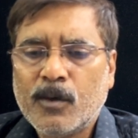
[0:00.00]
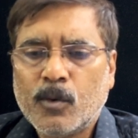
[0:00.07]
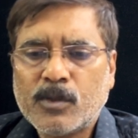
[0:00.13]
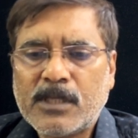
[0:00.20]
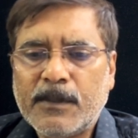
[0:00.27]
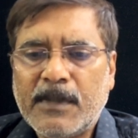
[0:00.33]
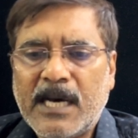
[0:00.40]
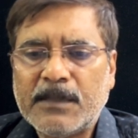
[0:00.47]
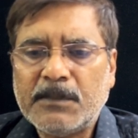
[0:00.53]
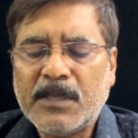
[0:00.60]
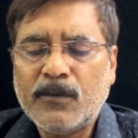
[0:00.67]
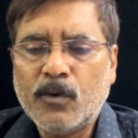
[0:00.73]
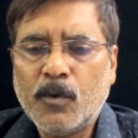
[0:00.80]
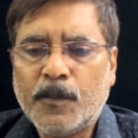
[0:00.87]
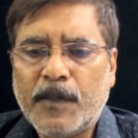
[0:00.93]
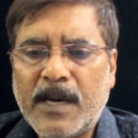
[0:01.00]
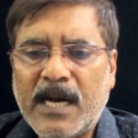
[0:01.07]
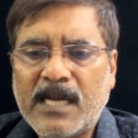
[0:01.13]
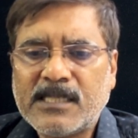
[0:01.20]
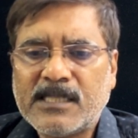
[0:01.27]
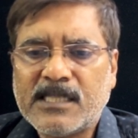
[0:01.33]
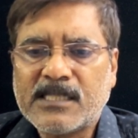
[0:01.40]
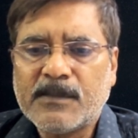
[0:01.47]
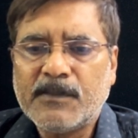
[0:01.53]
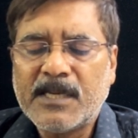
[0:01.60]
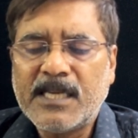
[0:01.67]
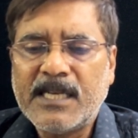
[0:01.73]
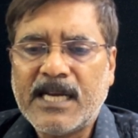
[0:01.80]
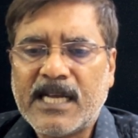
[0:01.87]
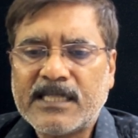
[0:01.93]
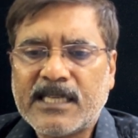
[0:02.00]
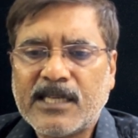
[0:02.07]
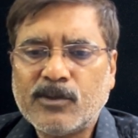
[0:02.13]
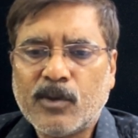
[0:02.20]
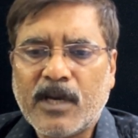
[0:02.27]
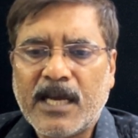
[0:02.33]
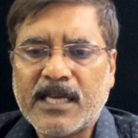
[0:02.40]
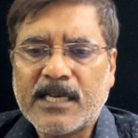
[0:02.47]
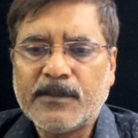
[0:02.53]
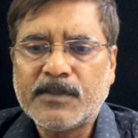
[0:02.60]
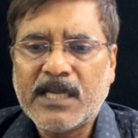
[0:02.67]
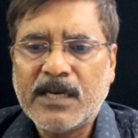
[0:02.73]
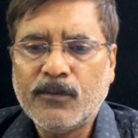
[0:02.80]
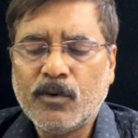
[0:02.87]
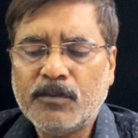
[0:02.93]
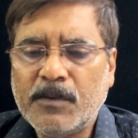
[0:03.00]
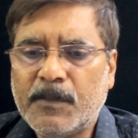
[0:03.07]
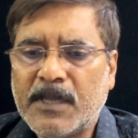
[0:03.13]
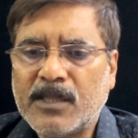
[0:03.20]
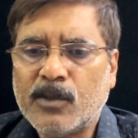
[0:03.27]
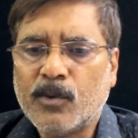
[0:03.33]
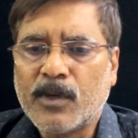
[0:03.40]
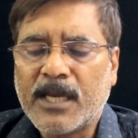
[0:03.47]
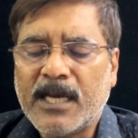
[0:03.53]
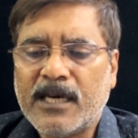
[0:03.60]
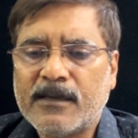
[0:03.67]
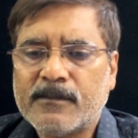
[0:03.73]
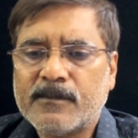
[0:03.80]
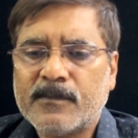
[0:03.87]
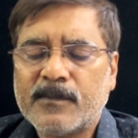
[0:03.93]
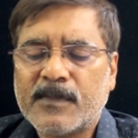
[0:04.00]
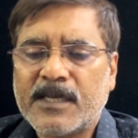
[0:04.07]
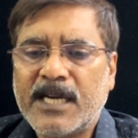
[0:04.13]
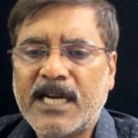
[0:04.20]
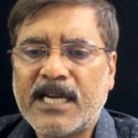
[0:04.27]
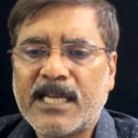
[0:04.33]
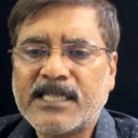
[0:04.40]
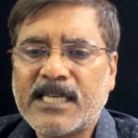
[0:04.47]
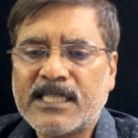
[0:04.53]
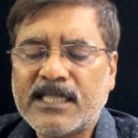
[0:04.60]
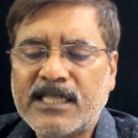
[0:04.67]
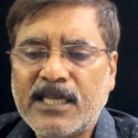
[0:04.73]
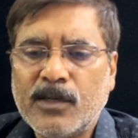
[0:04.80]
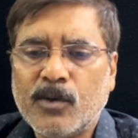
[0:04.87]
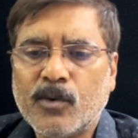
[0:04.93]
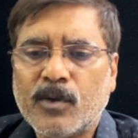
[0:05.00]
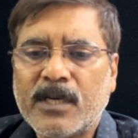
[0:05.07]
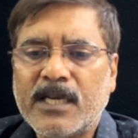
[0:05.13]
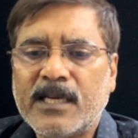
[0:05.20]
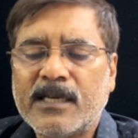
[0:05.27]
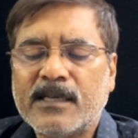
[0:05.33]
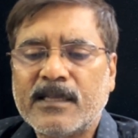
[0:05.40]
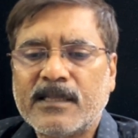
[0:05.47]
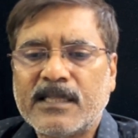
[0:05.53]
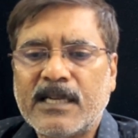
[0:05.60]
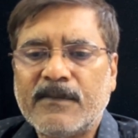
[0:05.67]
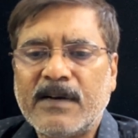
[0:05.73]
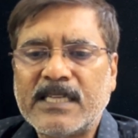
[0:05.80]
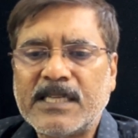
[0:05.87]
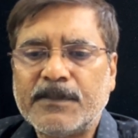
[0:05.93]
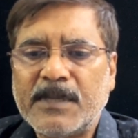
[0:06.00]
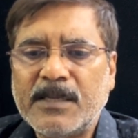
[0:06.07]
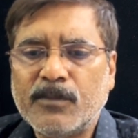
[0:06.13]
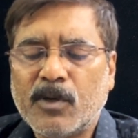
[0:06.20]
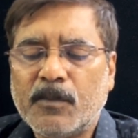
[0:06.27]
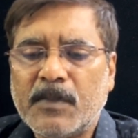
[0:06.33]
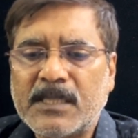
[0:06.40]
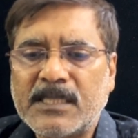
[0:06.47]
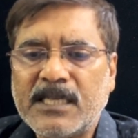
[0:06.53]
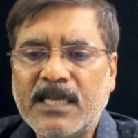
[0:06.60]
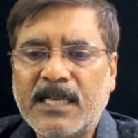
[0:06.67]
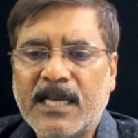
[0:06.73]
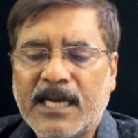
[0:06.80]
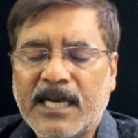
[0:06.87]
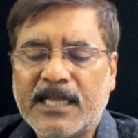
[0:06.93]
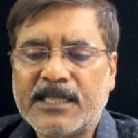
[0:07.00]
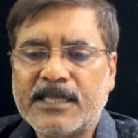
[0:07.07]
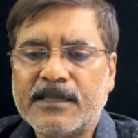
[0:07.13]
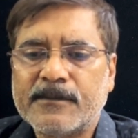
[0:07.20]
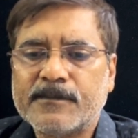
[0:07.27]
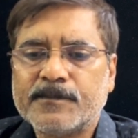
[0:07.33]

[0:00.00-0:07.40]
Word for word: उसके बाद में वो पाँच दिसंबर की रात का जो कार्यक्रम था वो भी बंद हो गया गेट लग जाते थे लोगों ने दरवाजे पे ही मोमबत्तियां लगा दी